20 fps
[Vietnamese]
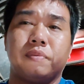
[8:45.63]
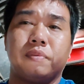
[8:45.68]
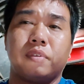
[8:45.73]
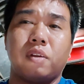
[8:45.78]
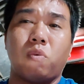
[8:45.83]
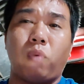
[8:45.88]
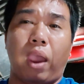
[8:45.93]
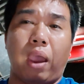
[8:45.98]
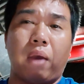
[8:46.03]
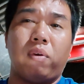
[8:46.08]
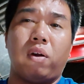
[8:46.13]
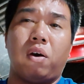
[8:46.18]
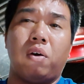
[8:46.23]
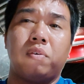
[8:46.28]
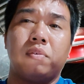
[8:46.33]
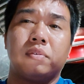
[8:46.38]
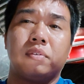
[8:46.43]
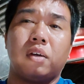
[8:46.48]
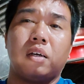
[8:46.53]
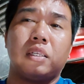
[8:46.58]
nó quẹo
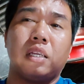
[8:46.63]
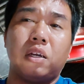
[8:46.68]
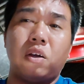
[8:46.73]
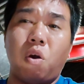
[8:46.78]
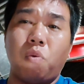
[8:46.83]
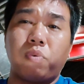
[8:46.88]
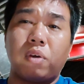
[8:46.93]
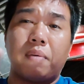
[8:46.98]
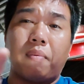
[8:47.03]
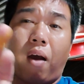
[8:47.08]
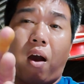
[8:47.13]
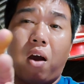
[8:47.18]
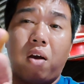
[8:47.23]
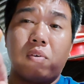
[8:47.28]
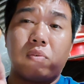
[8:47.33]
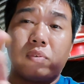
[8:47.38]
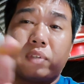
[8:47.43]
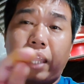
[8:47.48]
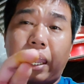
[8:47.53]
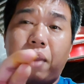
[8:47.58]
luôn nó sẽ rút cái mỏ
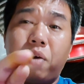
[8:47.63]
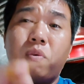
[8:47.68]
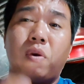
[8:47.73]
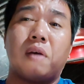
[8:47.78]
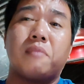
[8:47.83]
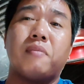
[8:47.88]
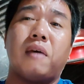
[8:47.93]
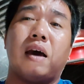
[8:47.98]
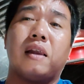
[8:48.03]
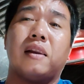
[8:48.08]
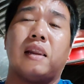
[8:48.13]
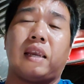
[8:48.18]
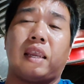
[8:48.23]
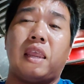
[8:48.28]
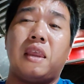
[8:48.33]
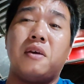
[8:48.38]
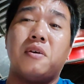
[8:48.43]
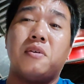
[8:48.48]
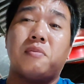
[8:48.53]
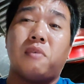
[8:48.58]
chéo qua bên là
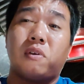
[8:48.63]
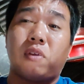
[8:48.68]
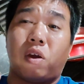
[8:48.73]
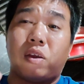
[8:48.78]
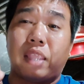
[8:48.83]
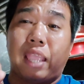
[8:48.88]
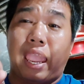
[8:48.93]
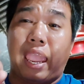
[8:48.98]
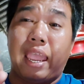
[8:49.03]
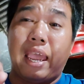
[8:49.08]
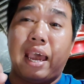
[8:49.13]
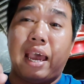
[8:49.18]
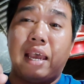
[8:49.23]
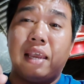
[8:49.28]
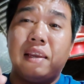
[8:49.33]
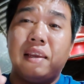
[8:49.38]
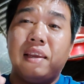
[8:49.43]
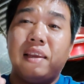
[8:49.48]
kêu nhỏ nhẹ